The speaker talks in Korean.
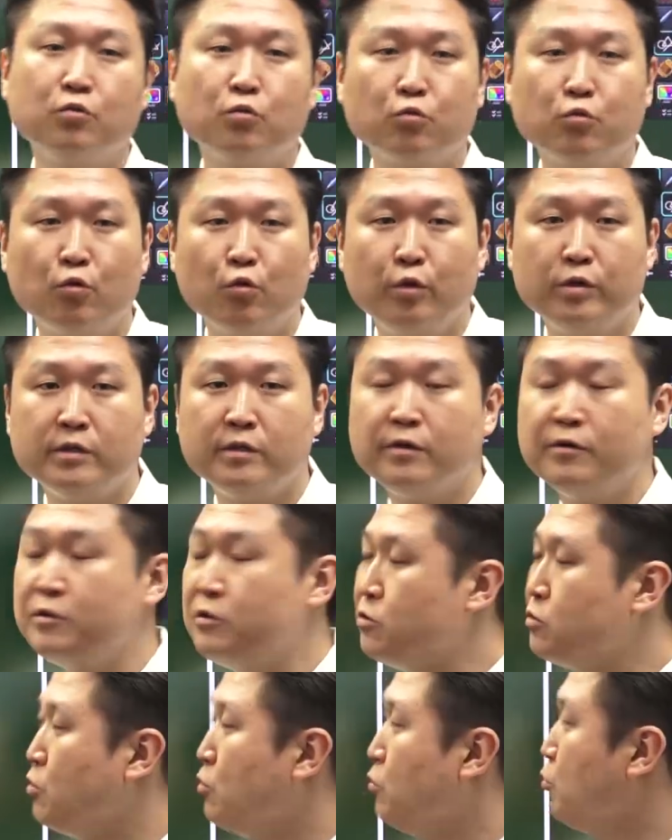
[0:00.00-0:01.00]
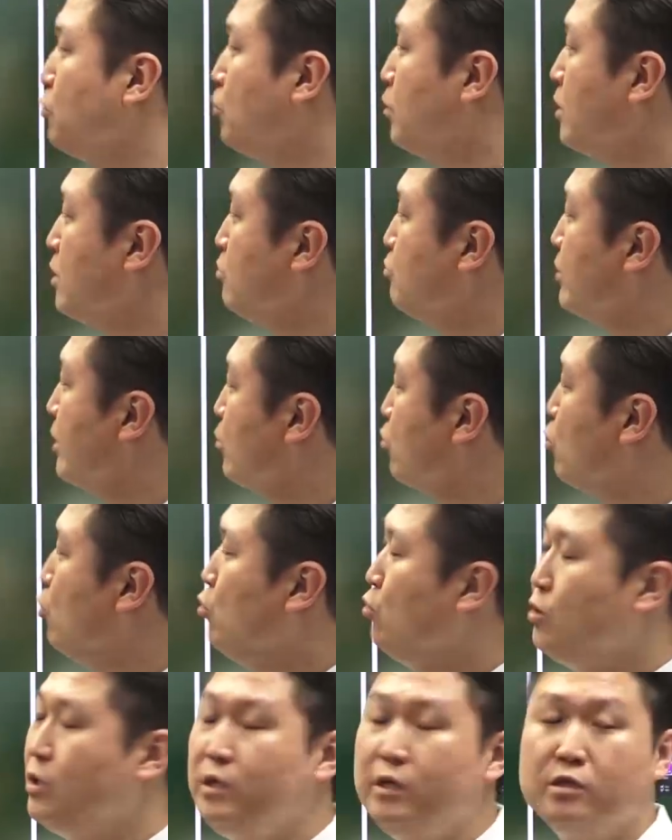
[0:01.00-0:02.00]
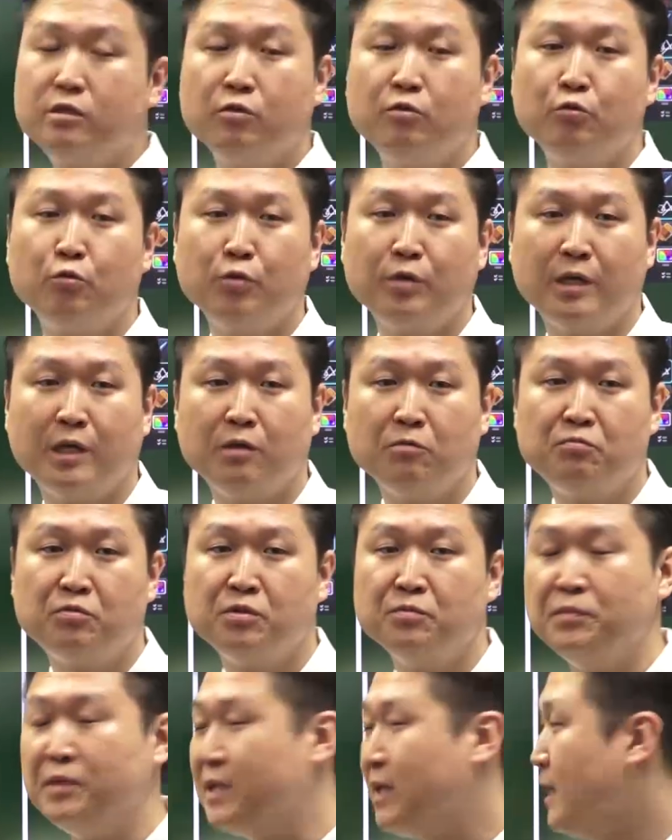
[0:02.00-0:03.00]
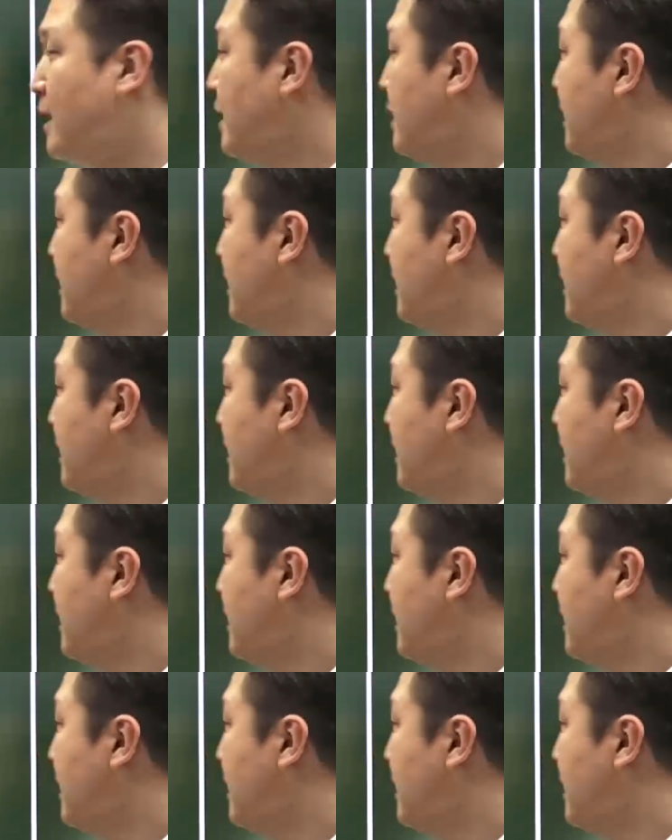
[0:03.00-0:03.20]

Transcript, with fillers: 속도로 회전하고 있는 전동기를 우리가 동기 전동기라고 부릅니다.